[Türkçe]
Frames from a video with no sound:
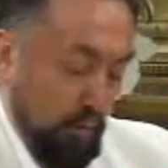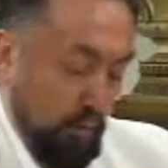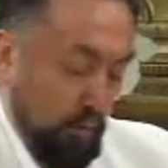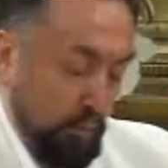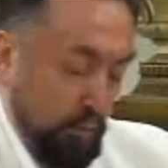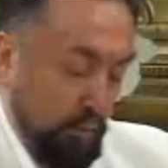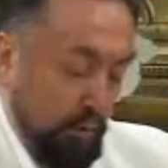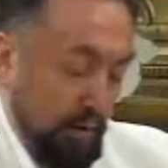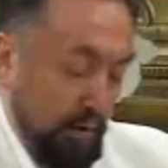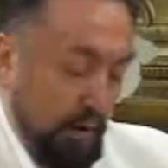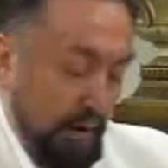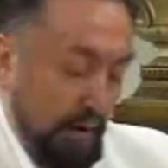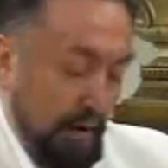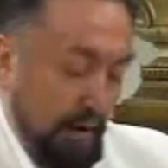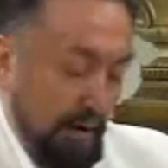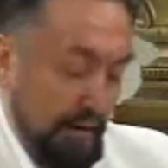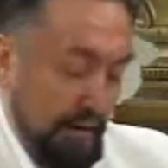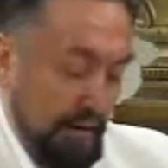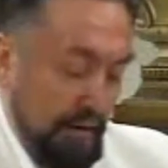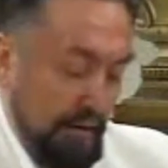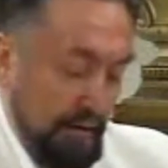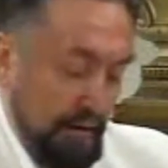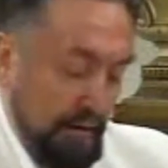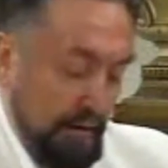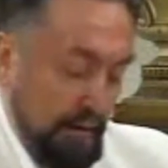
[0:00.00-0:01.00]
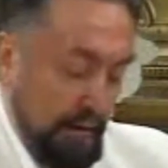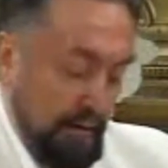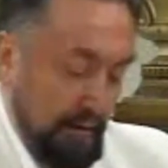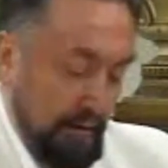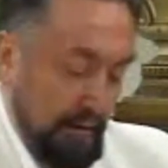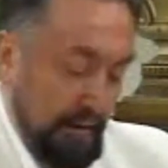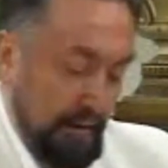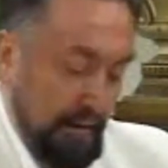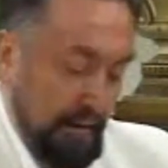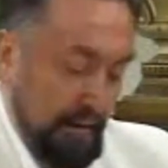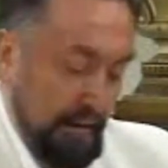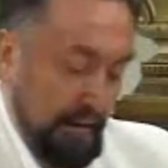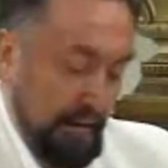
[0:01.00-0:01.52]
Buna hak kazanan
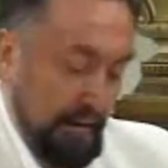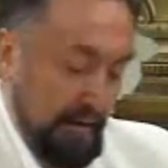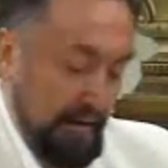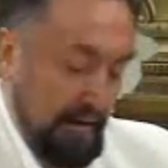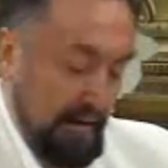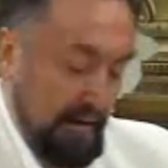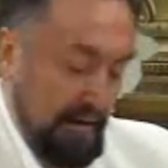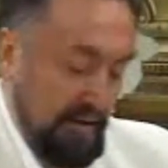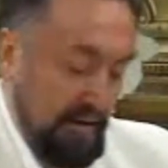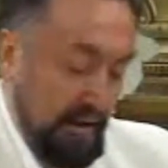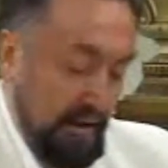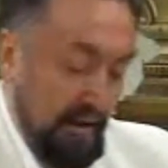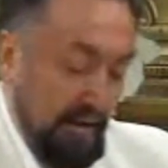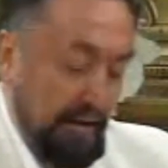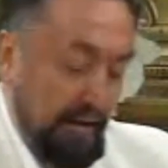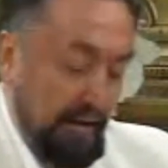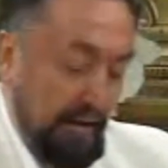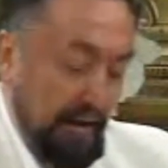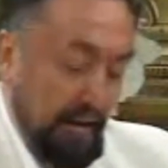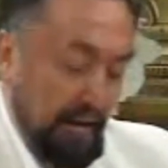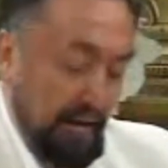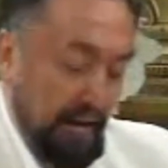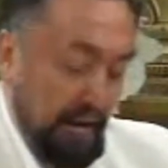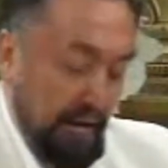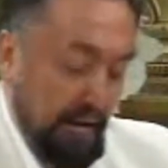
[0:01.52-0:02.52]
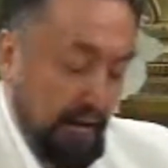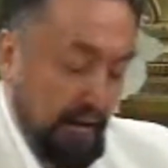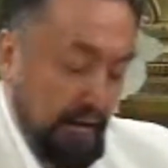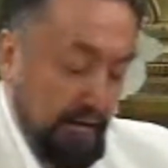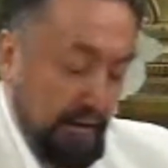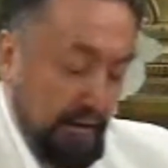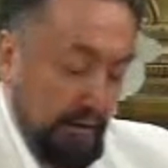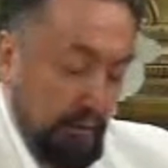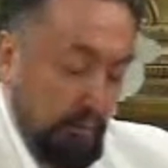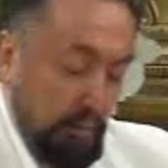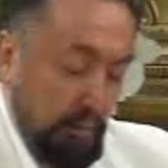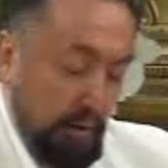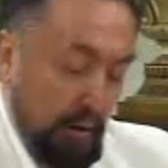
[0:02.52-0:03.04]
ceddine yani
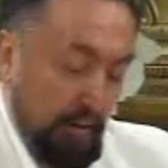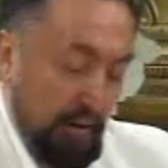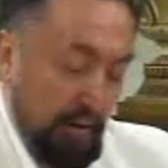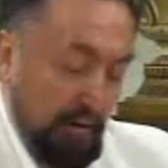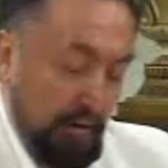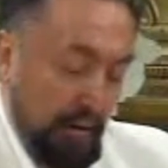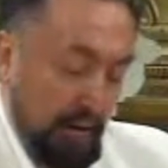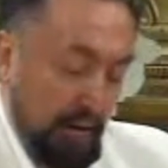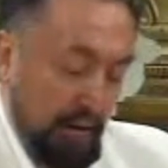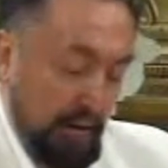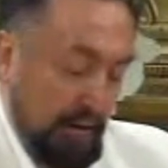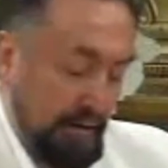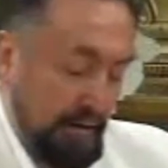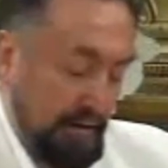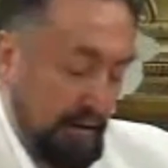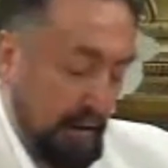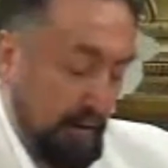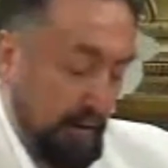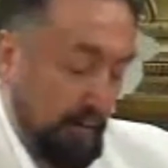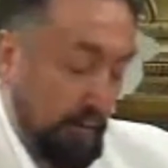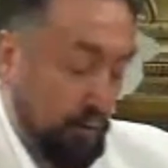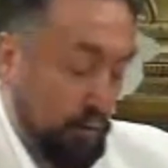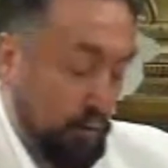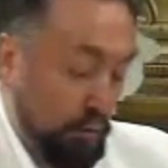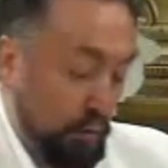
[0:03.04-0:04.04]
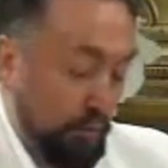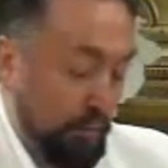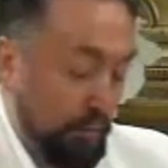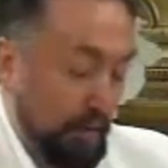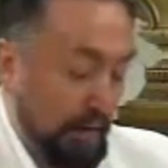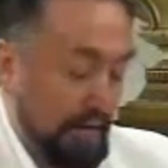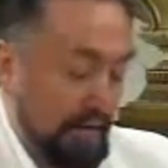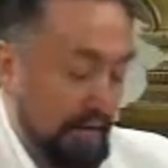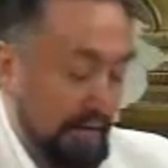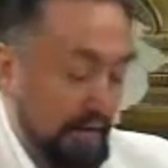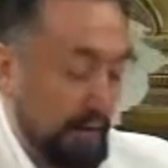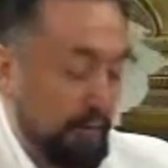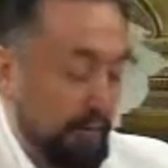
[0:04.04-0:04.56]
Hazreti Muhammed Aleyhisselam'a çok
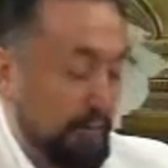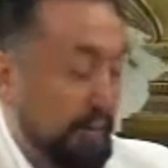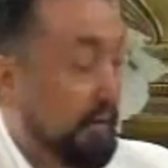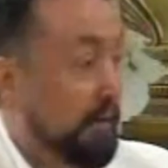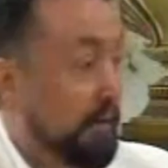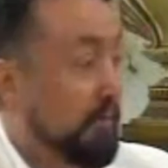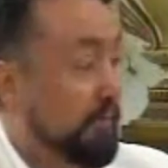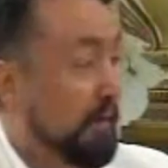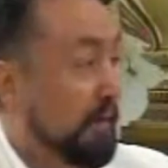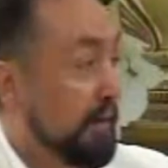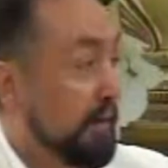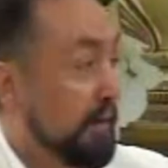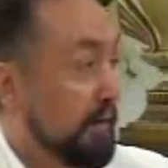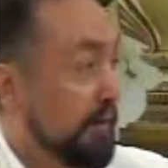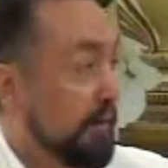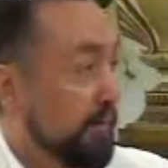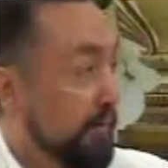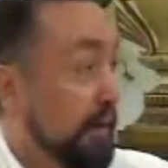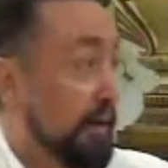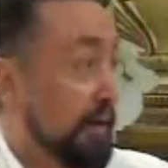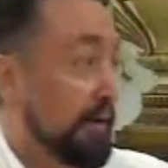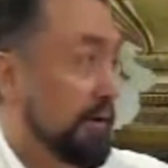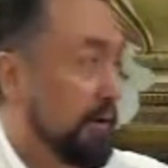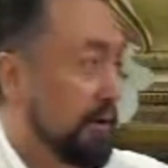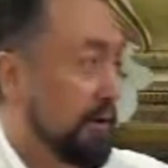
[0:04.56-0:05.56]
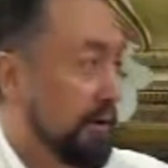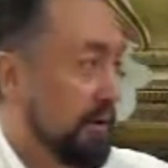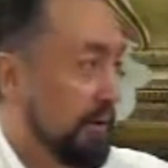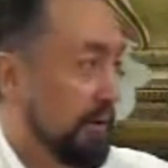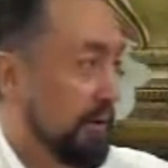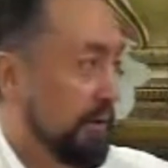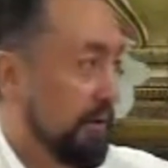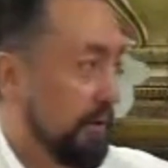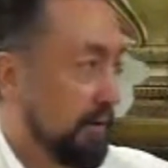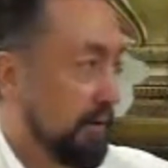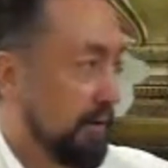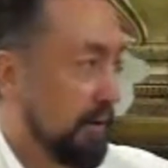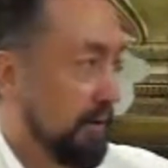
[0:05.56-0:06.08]
benzeyen bir kimsedir Mehdi için.
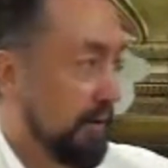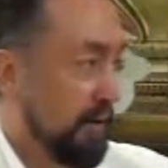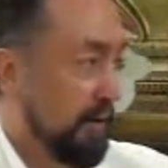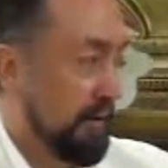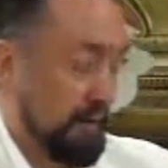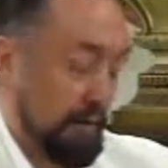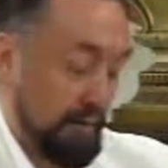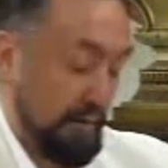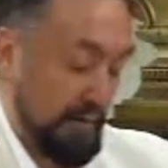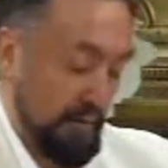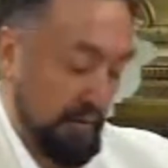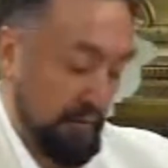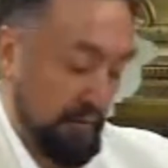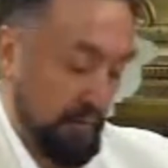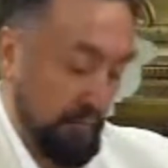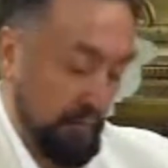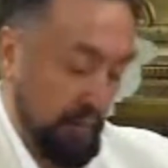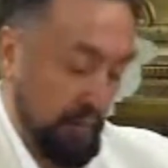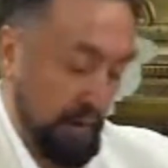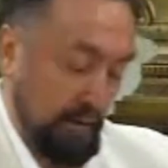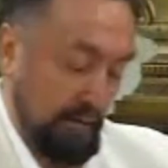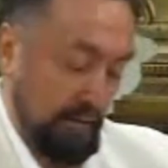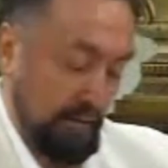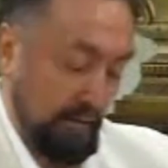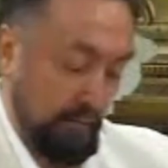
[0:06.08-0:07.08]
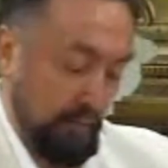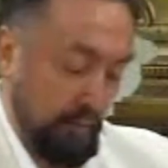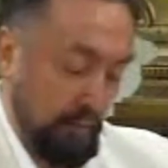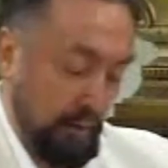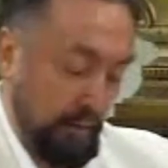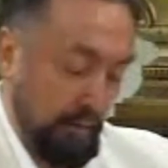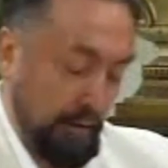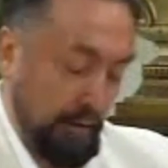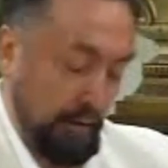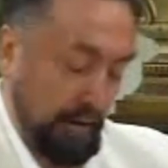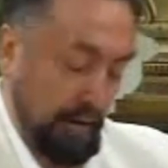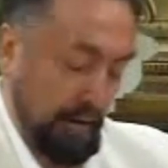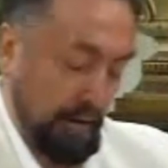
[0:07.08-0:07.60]
İnşallah. Hazreti
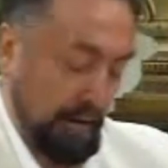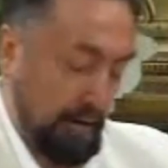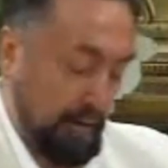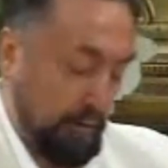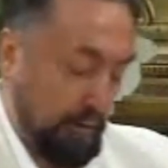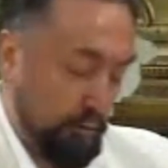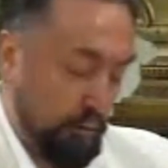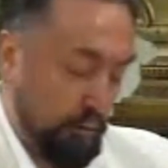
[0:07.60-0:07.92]
Muhammed Aleyhisselam'a